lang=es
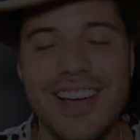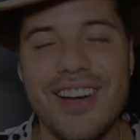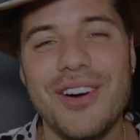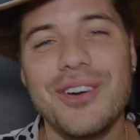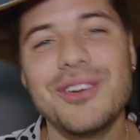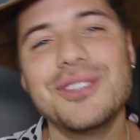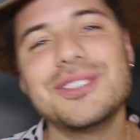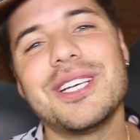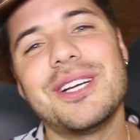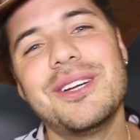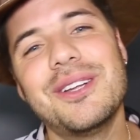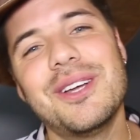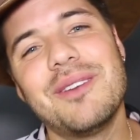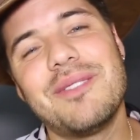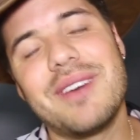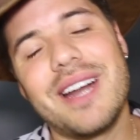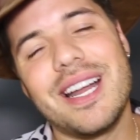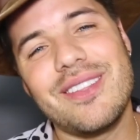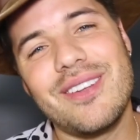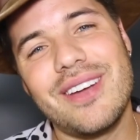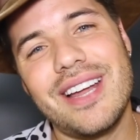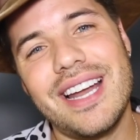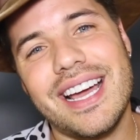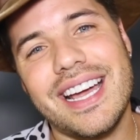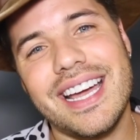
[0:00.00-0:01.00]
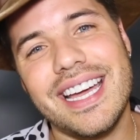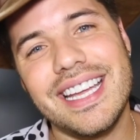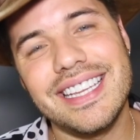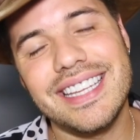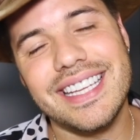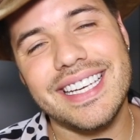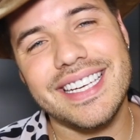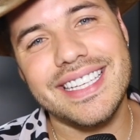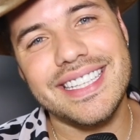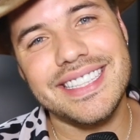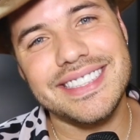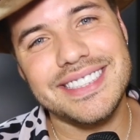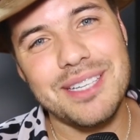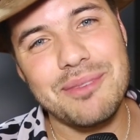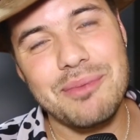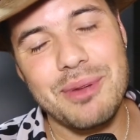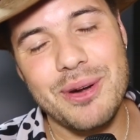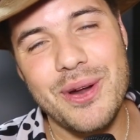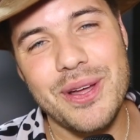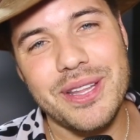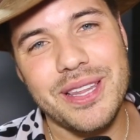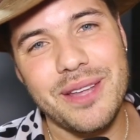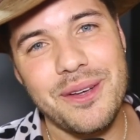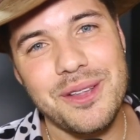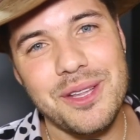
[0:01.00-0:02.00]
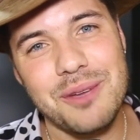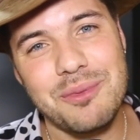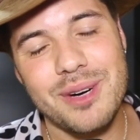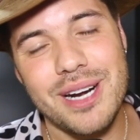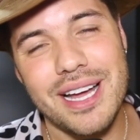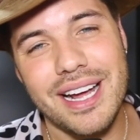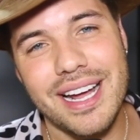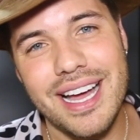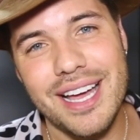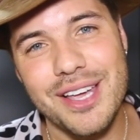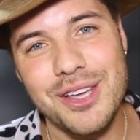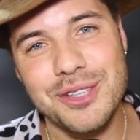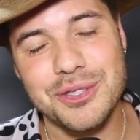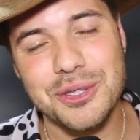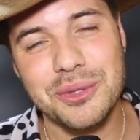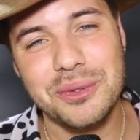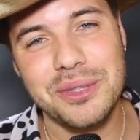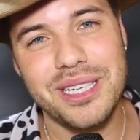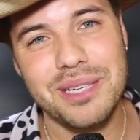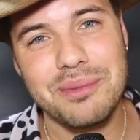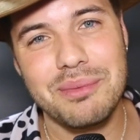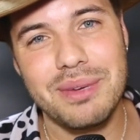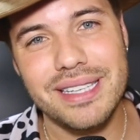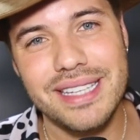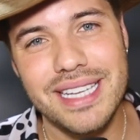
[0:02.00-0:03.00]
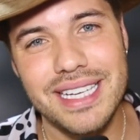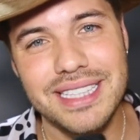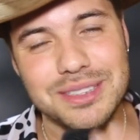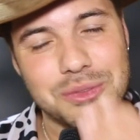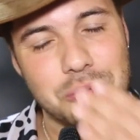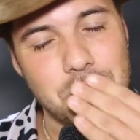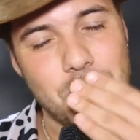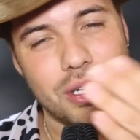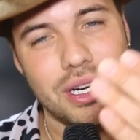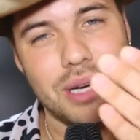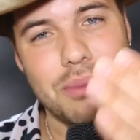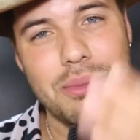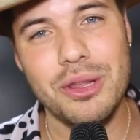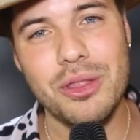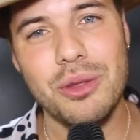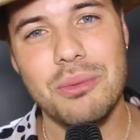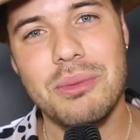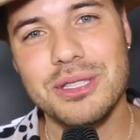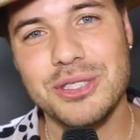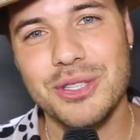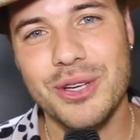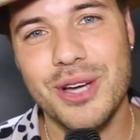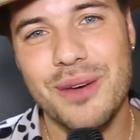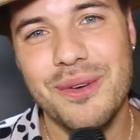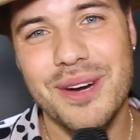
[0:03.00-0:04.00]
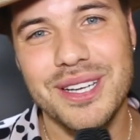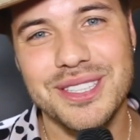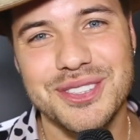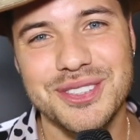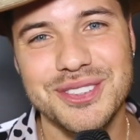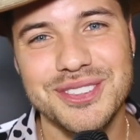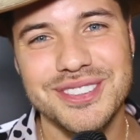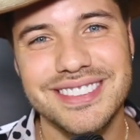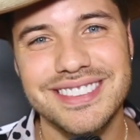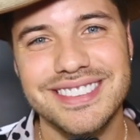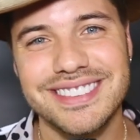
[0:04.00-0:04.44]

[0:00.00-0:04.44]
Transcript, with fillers: Un saludo para toda la gente que siempre nos está viendo por acá. Yo soy William Valdés. Les mando un beso y un abrazo.